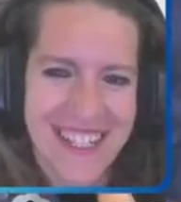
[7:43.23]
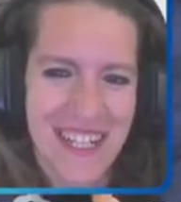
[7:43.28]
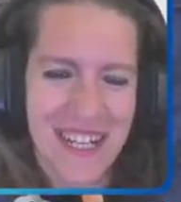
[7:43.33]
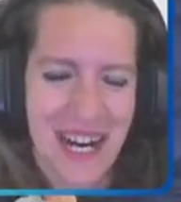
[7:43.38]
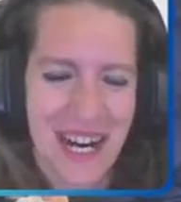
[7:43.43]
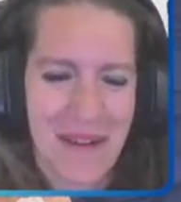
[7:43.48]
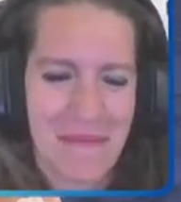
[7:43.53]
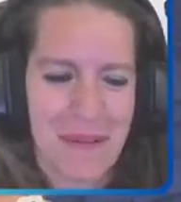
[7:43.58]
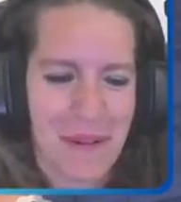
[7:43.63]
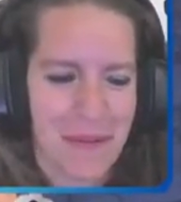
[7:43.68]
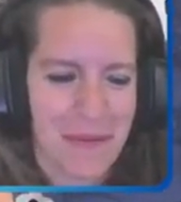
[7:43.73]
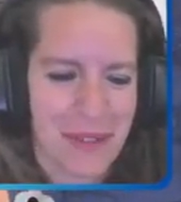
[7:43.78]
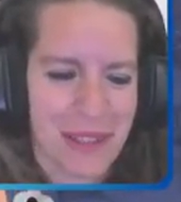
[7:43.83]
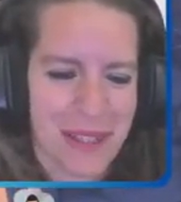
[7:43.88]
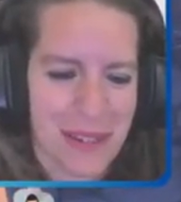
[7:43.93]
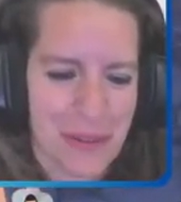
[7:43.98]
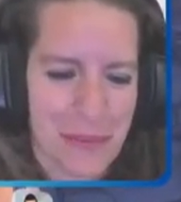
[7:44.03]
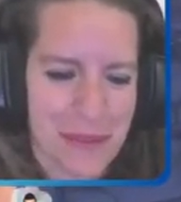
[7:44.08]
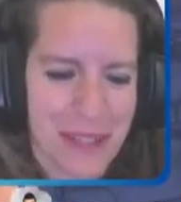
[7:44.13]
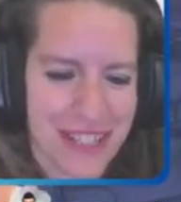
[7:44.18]
Abbiamo
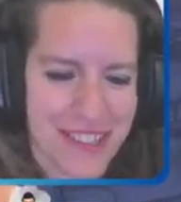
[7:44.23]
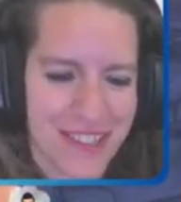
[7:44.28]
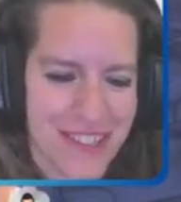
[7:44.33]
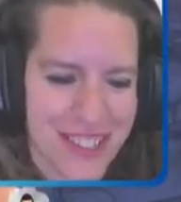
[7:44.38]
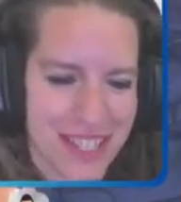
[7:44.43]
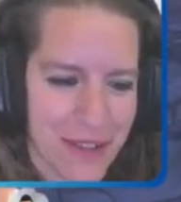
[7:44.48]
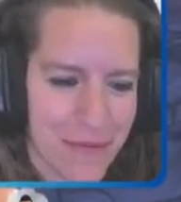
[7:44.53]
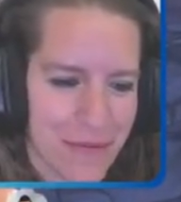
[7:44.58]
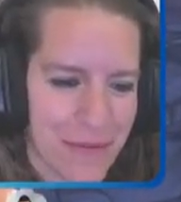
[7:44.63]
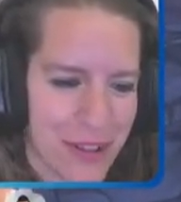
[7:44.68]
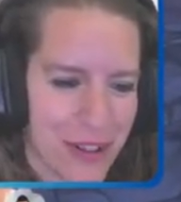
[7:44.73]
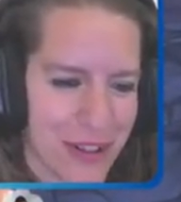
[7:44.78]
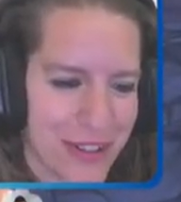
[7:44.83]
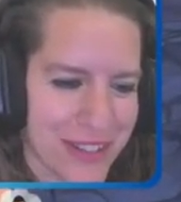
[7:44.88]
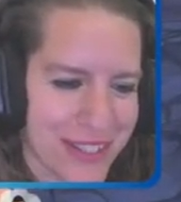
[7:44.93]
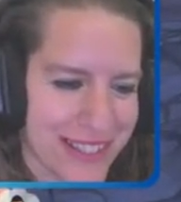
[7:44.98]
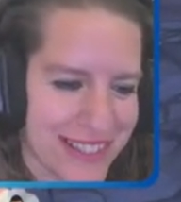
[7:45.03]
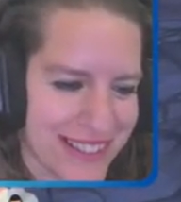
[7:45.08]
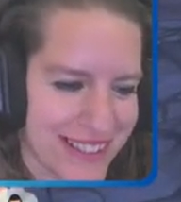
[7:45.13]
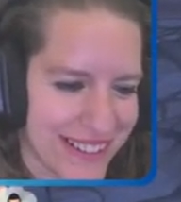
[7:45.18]
fatto piangere
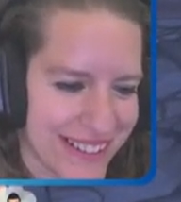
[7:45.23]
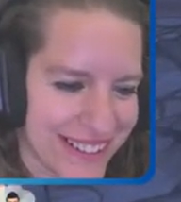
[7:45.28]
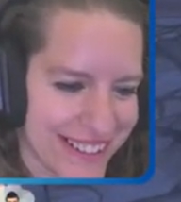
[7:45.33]
Fonzio.